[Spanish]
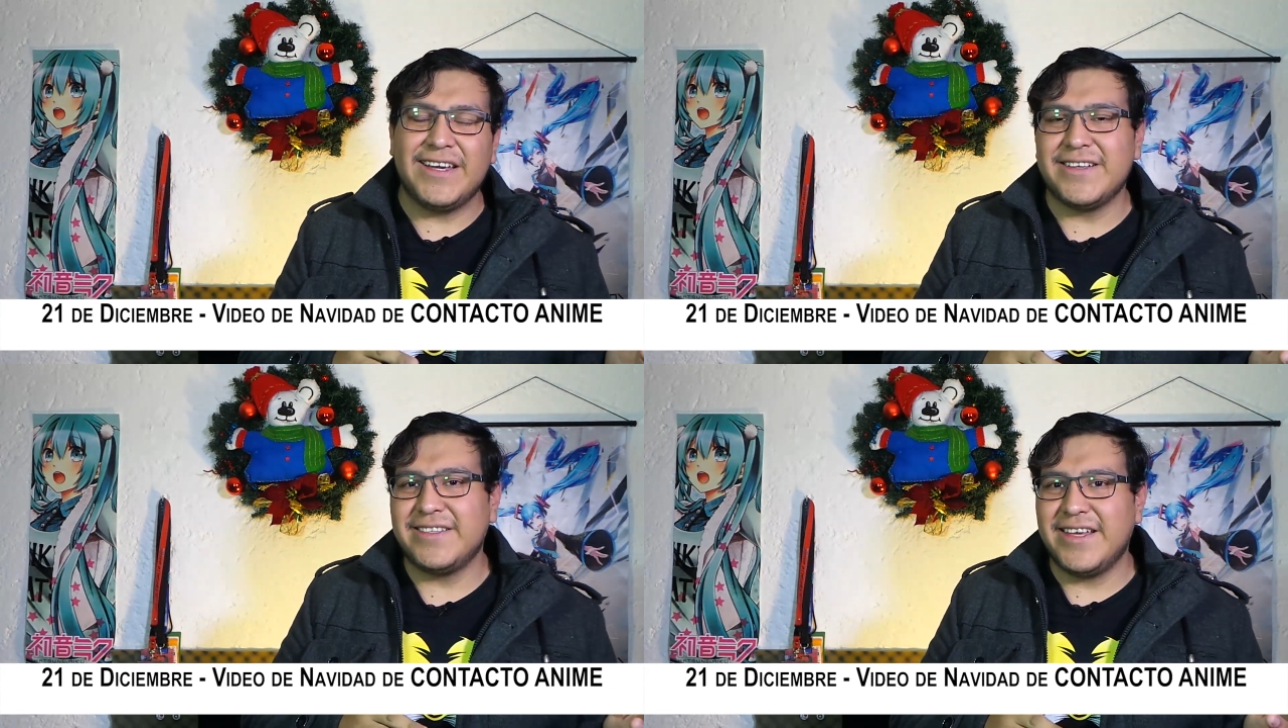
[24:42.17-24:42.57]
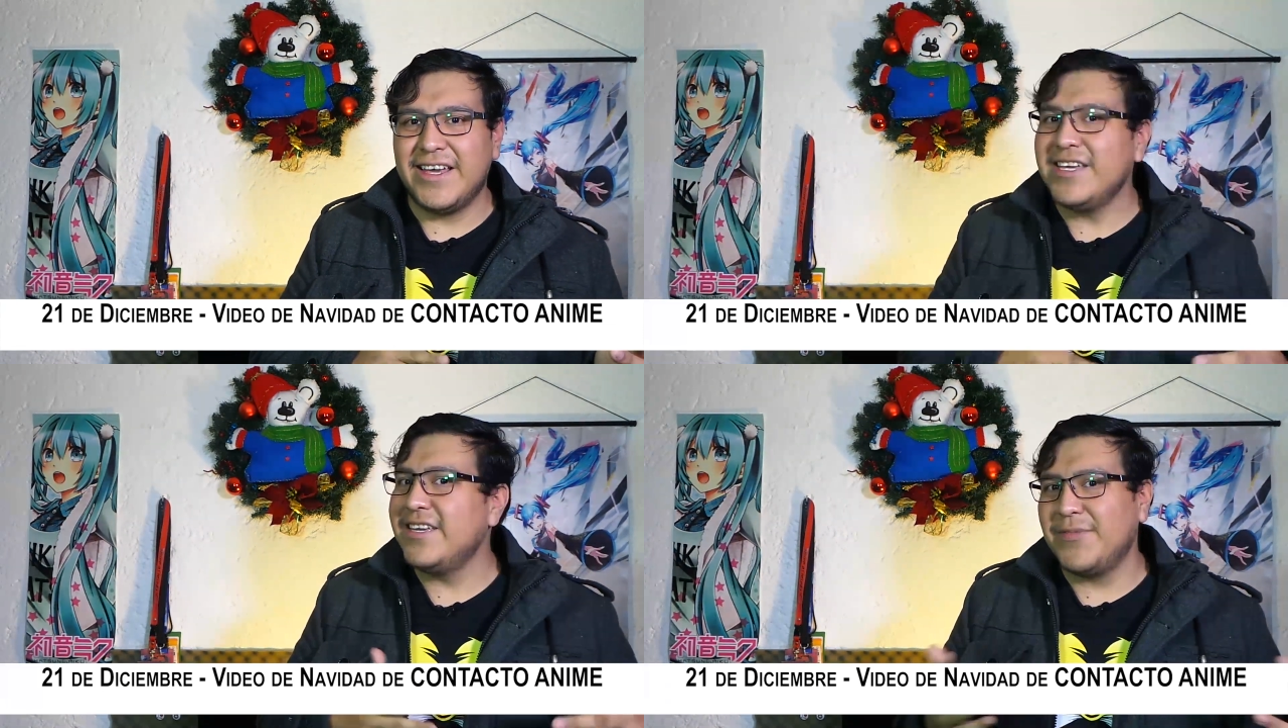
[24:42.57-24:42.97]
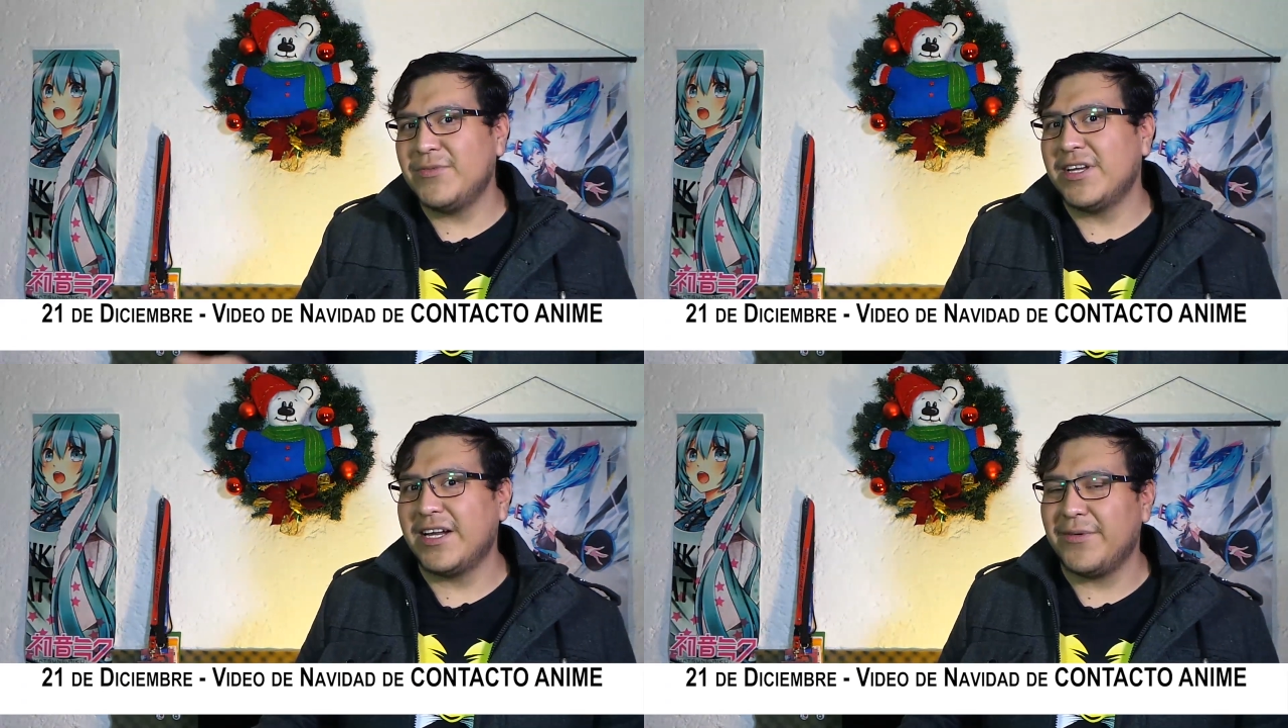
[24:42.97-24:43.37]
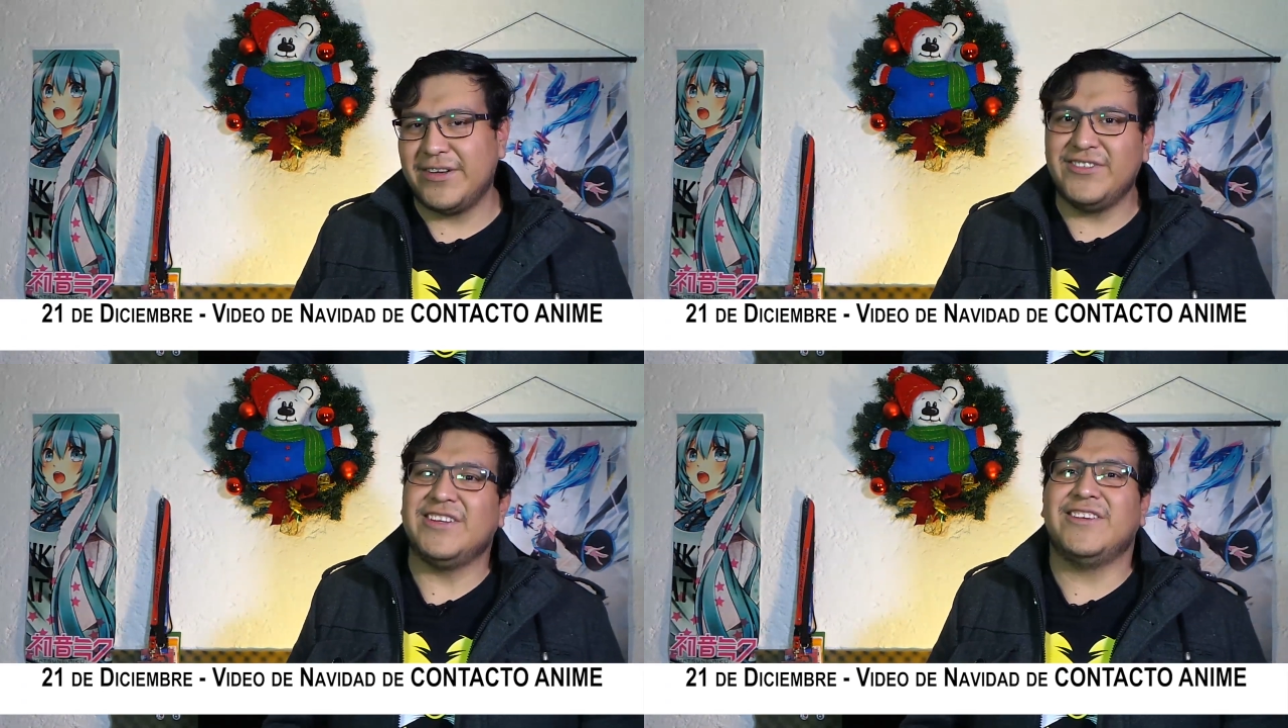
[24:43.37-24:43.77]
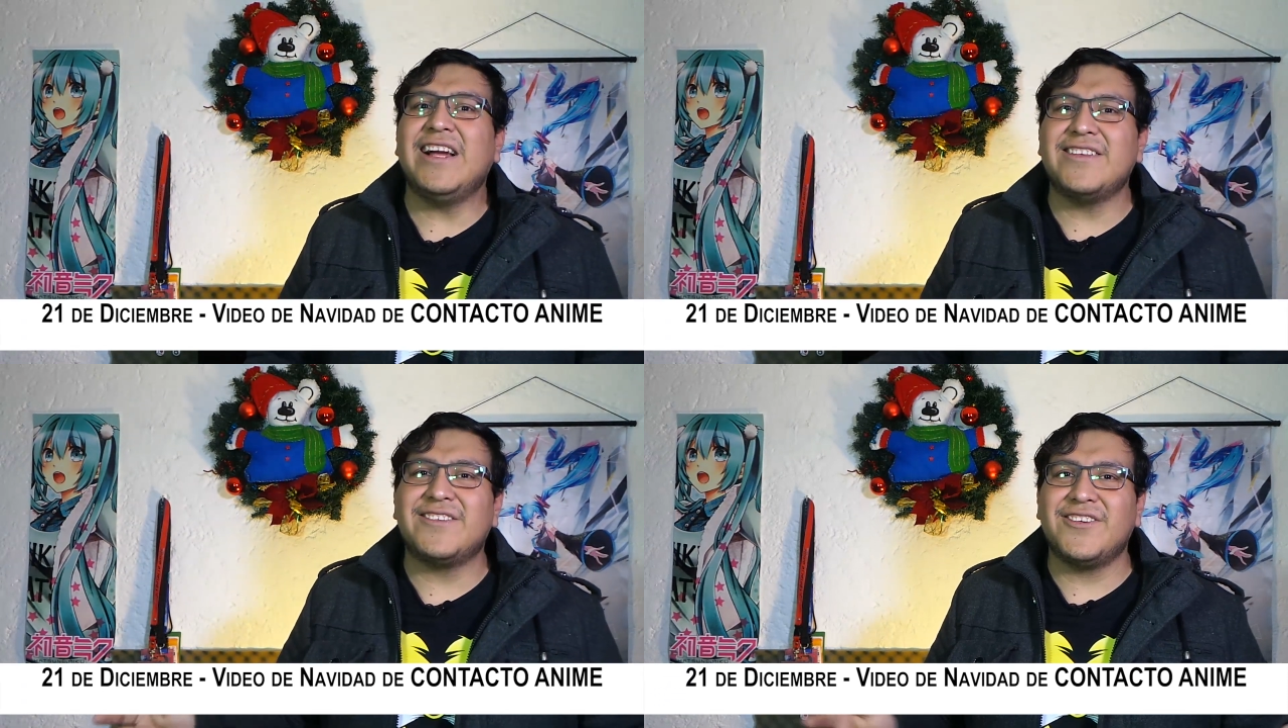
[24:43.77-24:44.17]
Este, y vamos a grabar, no es cierto,
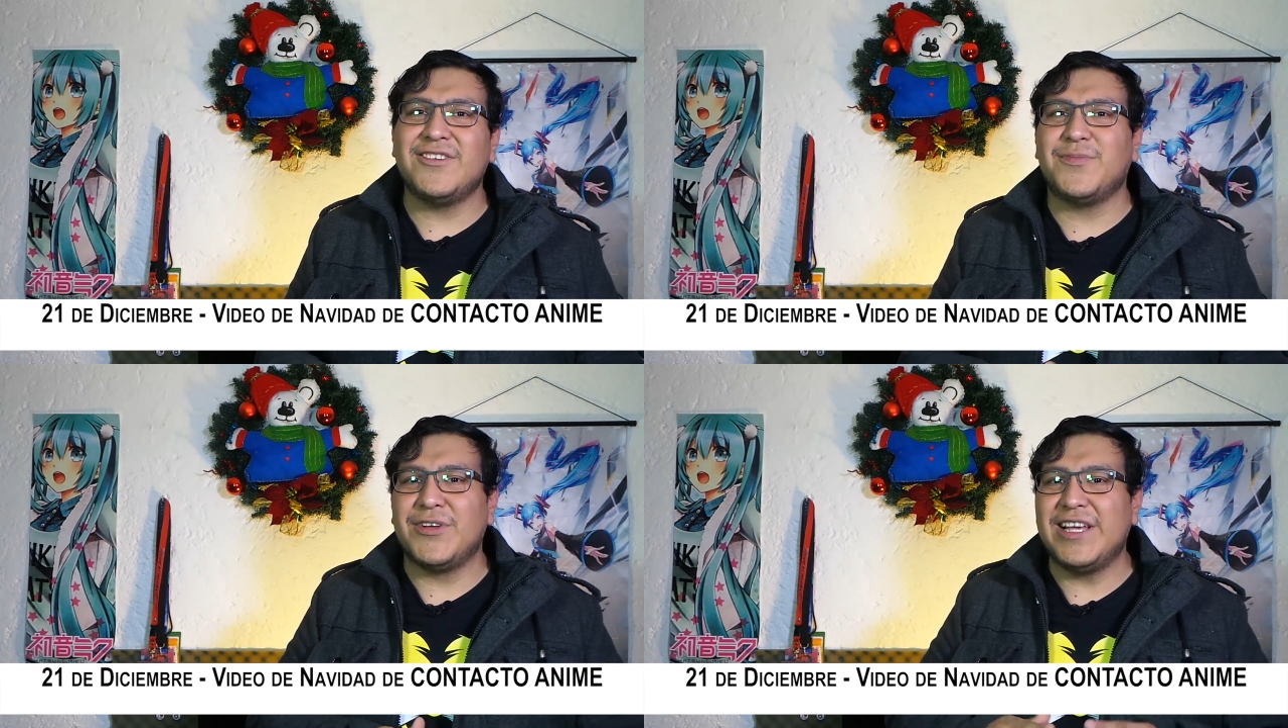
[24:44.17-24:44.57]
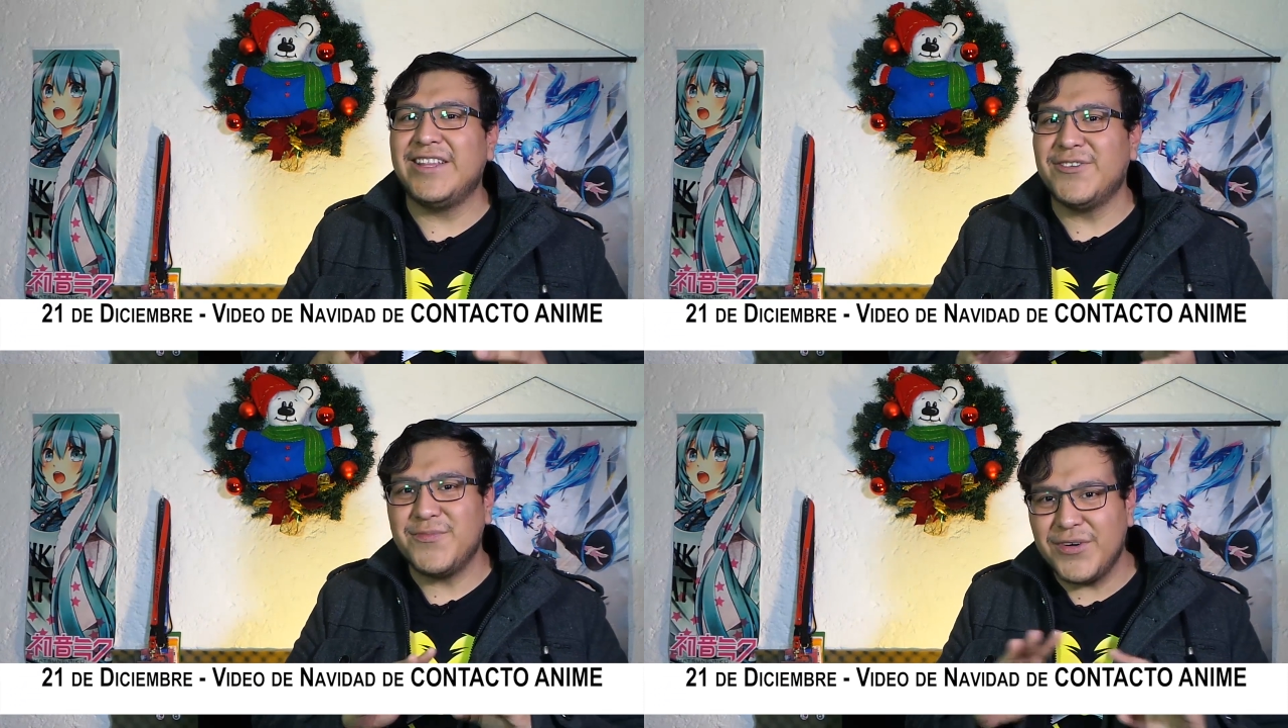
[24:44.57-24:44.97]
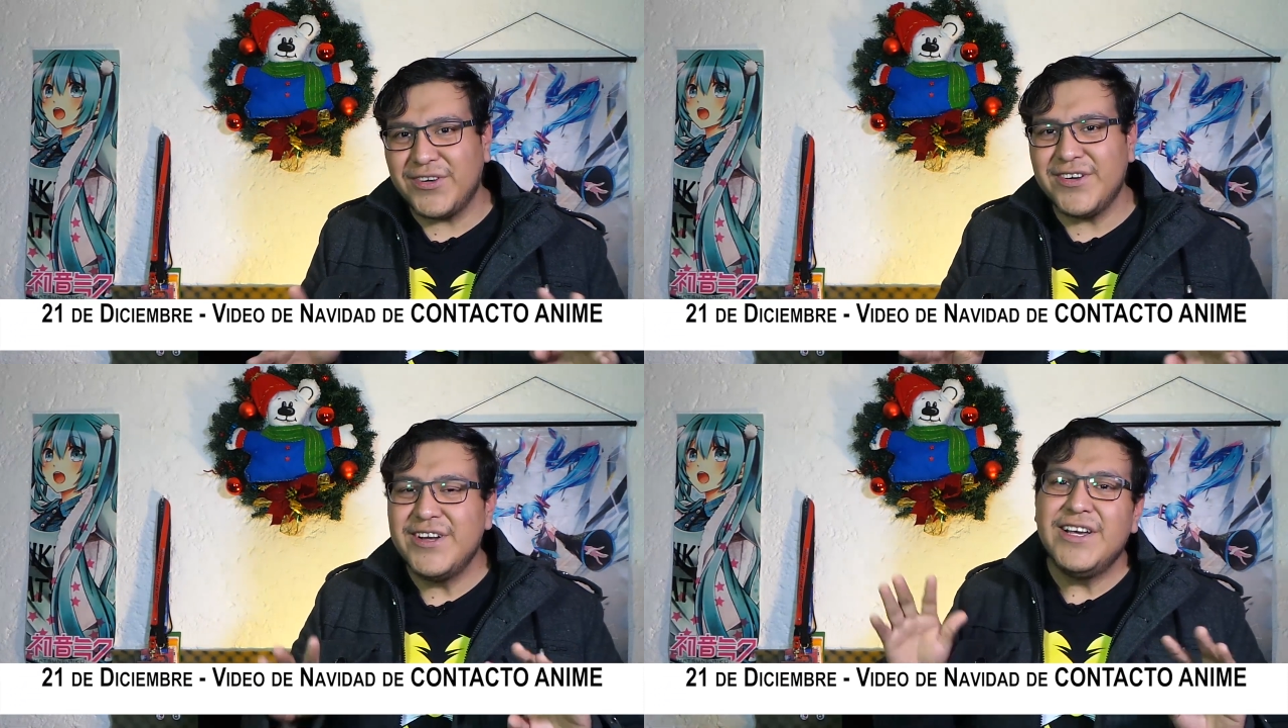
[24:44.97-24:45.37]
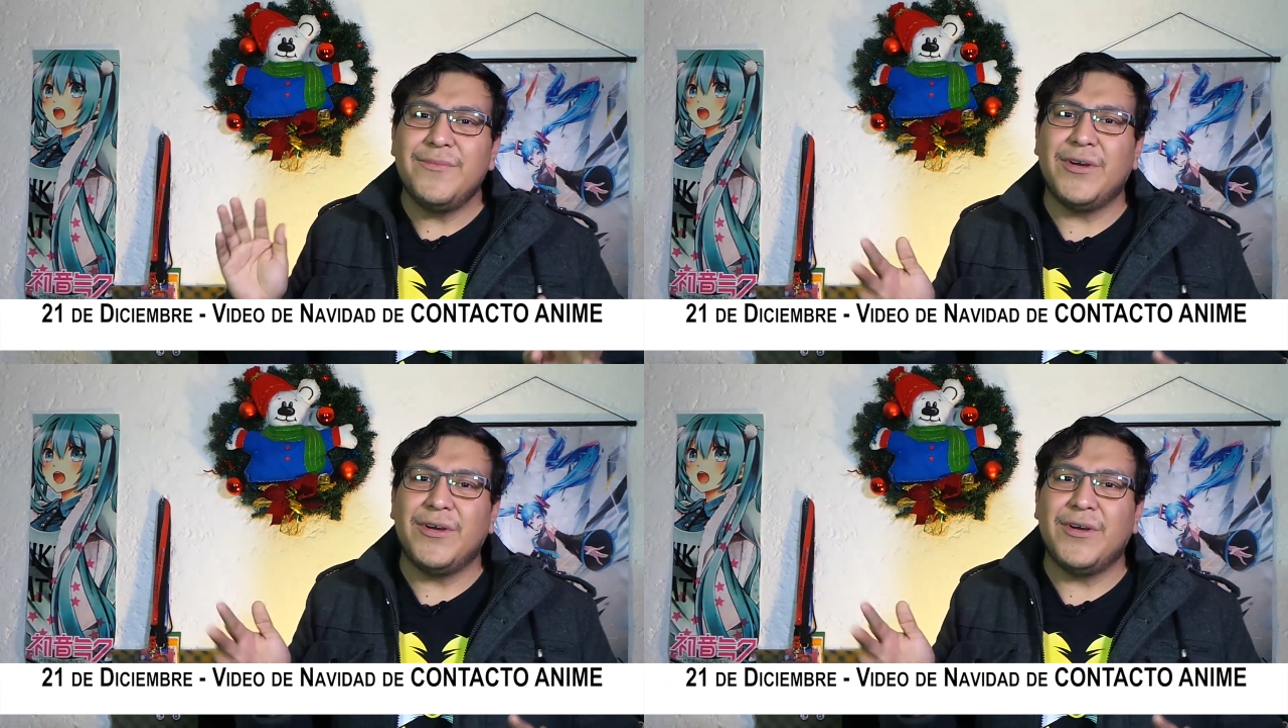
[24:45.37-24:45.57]
ya les estoy spoileando un poco,